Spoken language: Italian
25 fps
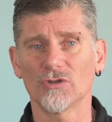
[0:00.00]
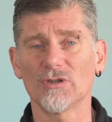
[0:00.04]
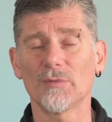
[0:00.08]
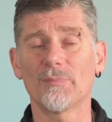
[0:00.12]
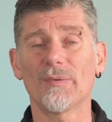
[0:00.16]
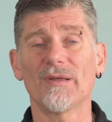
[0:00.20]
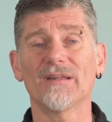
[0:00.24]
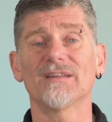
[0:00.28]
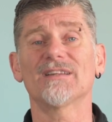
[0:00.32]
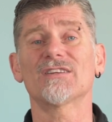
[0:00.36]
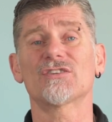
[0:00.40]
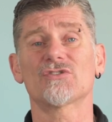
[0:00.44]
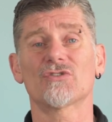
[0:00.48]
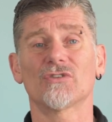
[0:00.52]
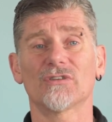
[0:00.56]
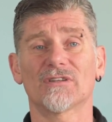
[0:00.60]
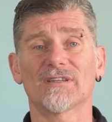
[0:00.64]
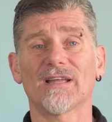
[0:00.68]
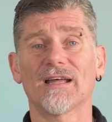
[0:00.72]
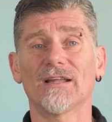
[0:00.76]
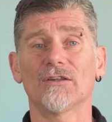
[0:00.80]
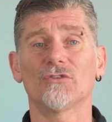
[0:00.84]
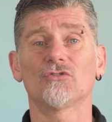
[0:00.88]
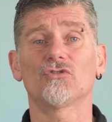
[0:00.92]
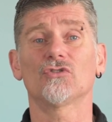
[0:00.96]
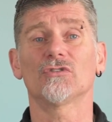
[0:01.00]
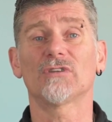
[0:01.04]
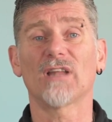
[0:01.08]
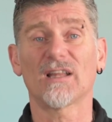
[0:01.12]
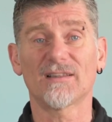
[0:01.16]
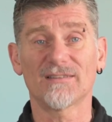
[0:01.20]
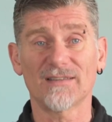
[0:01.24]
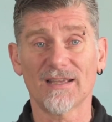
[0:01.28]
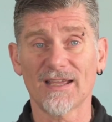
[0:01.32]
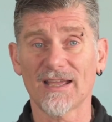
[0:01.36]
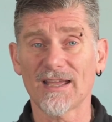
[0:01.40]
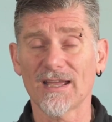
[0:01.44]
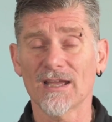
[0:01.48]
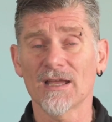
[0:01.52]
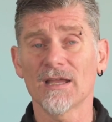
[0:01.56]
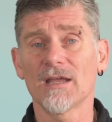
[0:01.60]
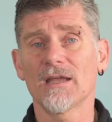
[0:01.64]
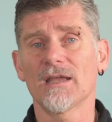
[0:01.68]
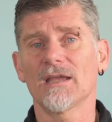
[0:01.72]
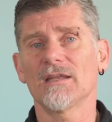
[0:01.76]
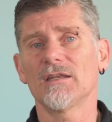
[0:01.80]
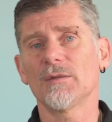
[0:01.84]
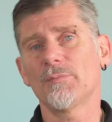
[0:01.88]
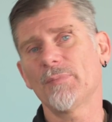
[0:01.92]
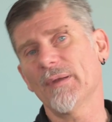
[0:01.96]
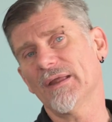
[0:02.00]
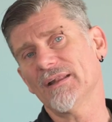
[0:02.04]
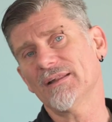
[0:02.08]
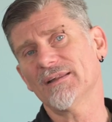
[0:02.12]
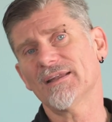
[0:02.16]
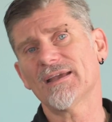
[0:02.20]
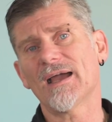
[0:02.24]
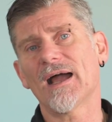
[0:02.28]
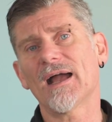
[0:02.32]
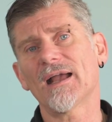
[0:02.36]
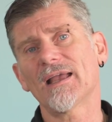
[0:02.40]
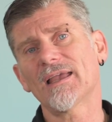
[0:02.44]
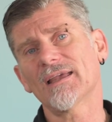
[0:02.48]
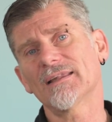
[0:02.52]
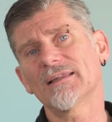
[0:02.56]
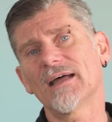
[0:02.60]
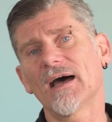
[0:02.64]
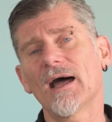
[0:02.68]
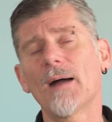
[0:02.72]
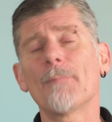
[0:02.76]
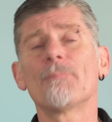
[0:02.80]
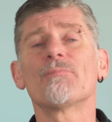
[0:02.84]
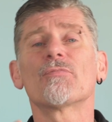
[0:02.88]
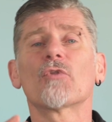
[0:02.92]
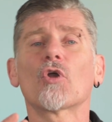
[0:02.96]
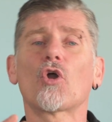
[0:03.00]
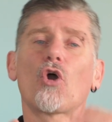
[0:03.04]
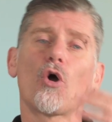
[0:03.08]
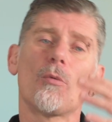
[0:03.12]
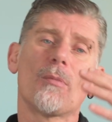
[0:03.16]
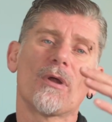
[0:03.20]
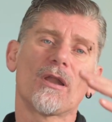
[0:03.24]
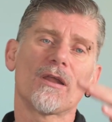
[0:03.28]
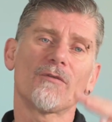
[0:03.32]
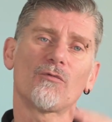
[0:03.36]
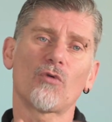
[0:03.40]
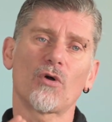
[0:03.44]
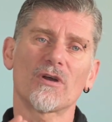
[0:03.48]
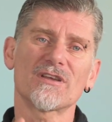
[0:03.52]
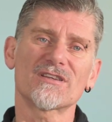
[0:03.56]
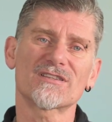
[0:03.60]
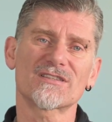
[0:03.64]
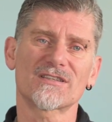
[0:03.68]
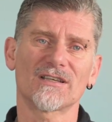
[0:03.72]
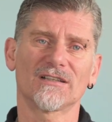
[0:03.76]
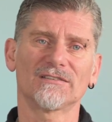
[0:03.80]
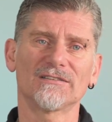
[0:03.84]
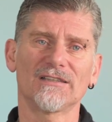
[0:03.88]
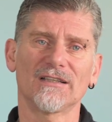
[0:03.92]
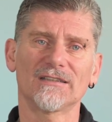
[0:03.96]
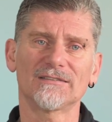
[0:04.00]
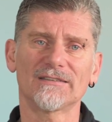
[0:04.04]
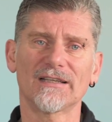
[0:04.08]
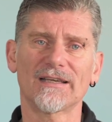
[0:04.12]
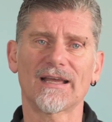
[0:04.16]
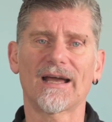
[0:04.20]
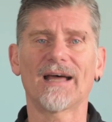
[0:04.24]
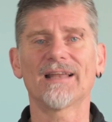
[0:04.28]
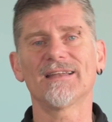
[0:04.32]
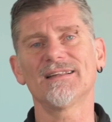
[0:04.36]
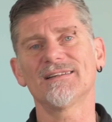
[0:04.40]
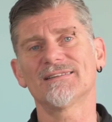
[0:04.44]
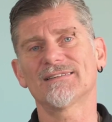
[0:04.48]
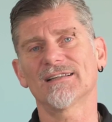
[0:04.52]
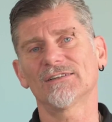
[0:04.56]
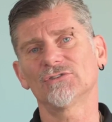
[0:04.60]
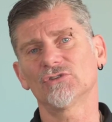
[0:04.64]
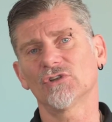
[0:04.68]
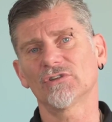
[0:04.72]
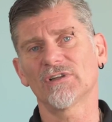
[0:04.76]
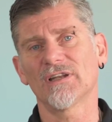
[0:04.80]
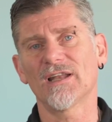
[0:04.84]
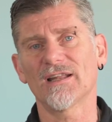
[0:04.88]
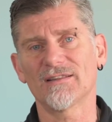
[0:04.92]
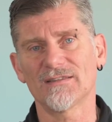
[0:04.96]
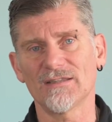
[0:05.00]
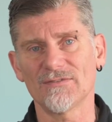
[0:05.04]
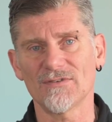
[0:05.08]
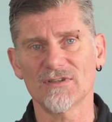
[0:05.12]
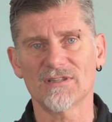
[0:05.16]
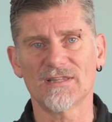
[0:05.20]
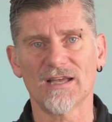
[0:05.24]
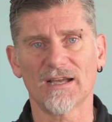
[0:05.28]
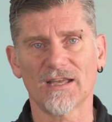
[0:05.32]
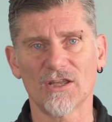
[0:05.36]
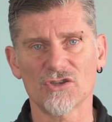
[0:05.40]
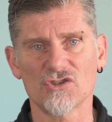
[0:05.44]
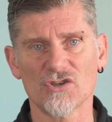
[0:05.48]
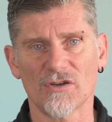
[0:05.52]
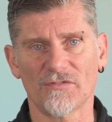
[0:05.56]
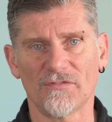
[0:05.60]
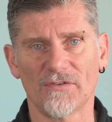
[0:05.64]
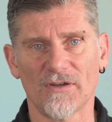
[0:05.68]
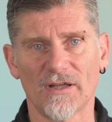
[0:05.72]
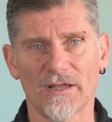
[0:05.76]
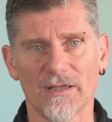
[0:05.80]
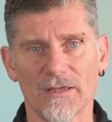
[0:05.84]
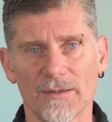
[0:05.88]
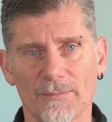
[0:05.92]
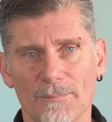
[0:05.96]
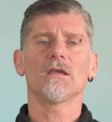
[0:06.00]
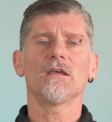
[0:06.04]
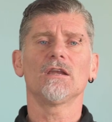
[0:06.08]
Dipende soltanto da te e dipende anche da come le vuoi inserire all'interno delle attività che già fai.